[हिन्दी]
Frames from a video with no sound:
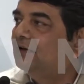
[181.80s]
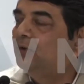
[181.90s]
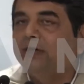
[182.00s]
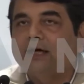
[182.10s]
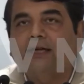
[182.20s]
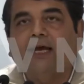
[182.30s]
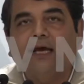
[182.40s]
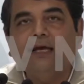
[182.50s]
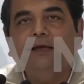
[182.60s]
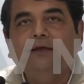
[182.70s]
कोई अगर
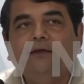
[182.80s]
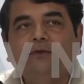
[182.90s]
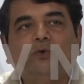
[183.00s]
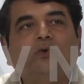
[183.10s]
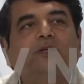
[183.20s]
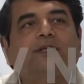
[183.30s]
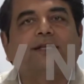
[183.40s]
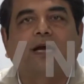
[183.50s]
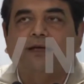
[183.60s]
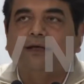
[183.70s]
है तो
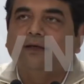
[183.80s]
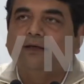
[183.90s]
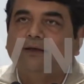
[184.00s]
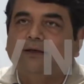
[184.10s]
किसान है